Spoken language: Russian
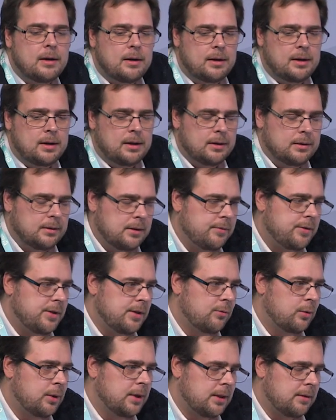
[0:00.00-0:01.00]
А, для
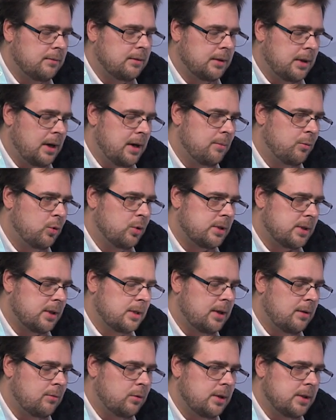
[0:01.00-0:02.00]
всего этого
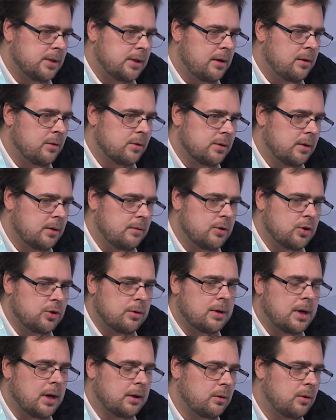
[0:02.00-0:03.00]
требуется довольно серьезный
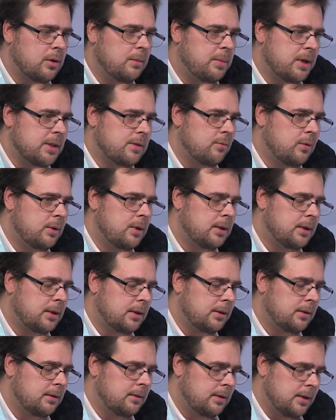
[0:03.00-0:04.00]
движок, который позволит
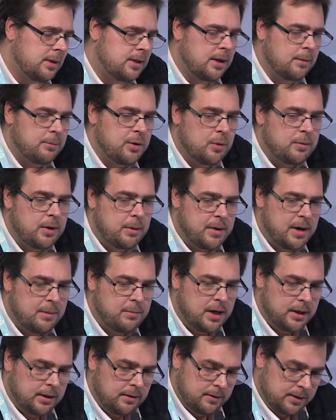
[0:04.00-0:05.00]
э, эти объемы
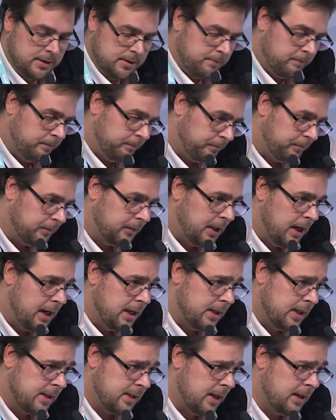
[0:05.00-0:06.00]
обрабатывать.
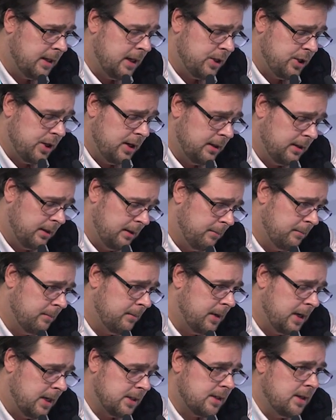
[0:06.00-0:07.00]
Третья задача – это
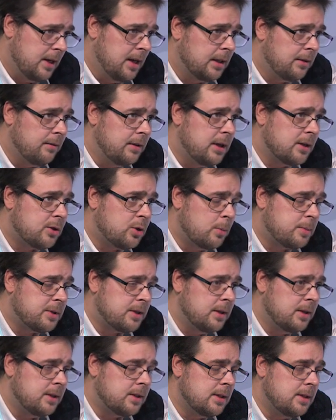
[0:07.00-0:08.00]
расследование,
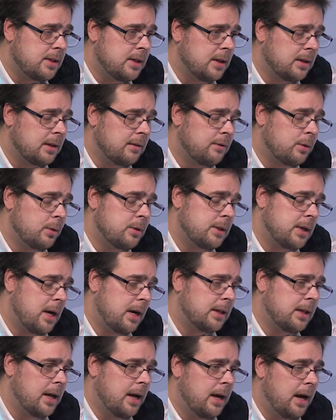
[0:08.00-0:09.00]
собственно, инцидентов, то есть
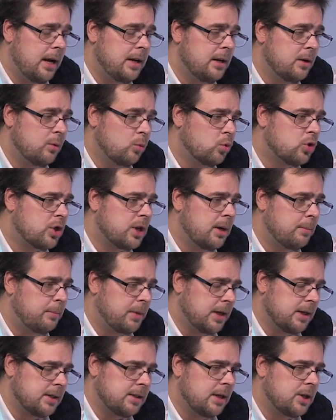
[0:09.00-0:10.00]
когда они уже
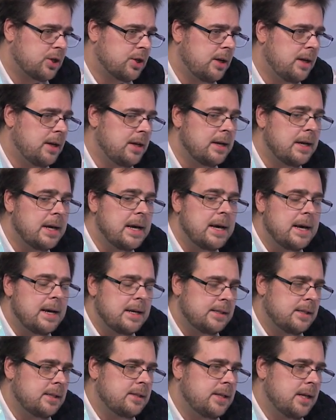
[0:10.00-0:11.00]
произошли,
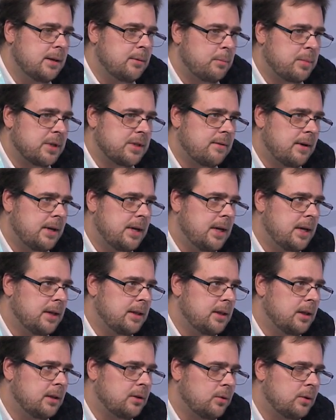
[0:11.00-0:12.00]
система
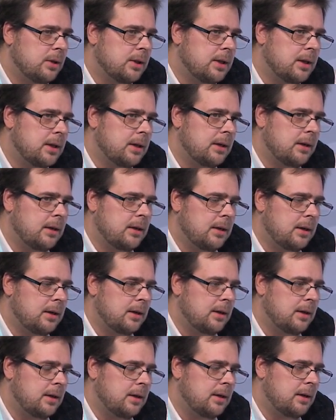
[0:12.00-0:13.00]
позволяет не только
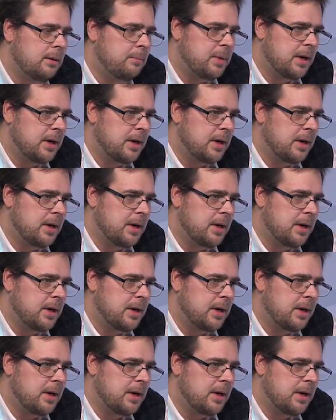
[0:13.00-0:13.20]
а,